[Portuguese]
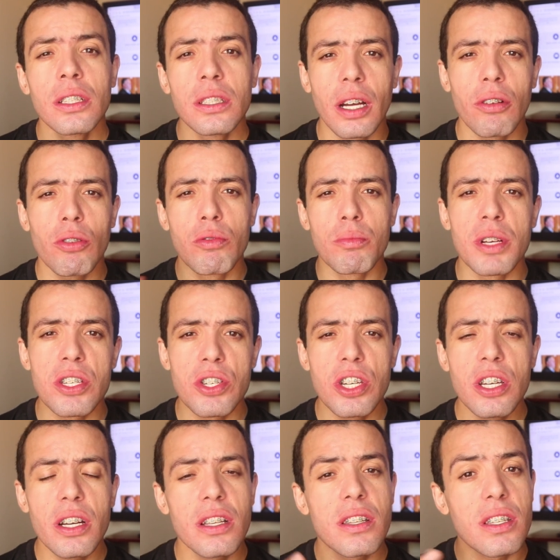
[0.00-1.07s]
dar algumas
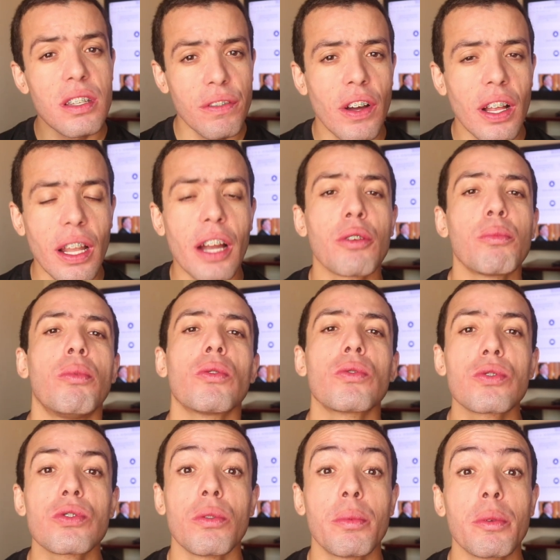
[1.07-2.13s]
dicas e falar um
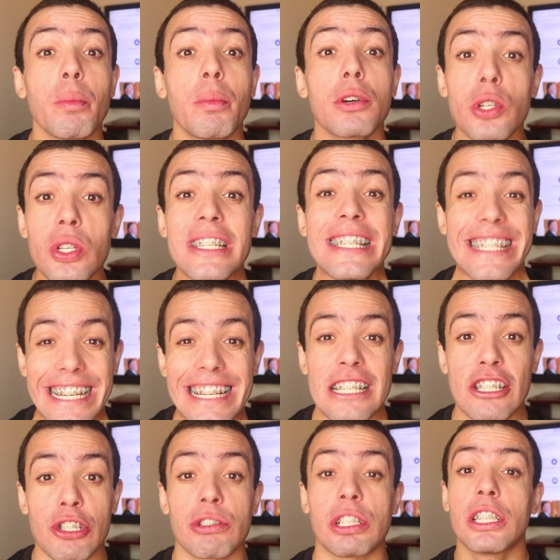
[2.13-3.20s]
pouco sobre o
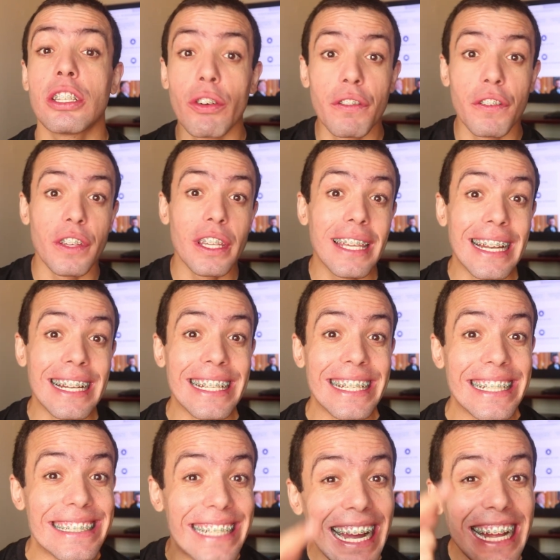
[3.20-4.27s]
processo. Então fiquem
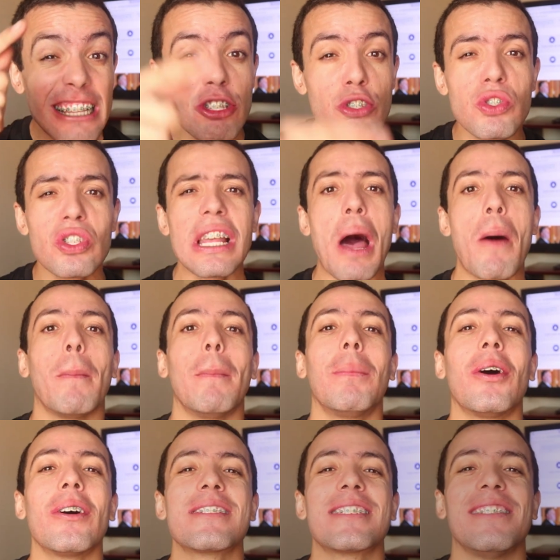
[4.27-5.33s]
ligados
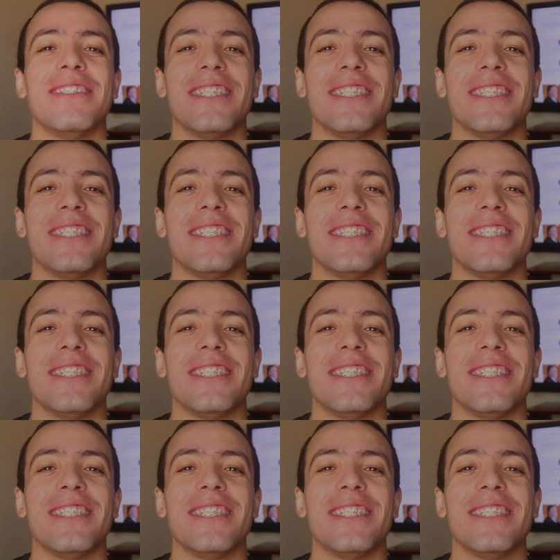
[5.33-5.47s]
após a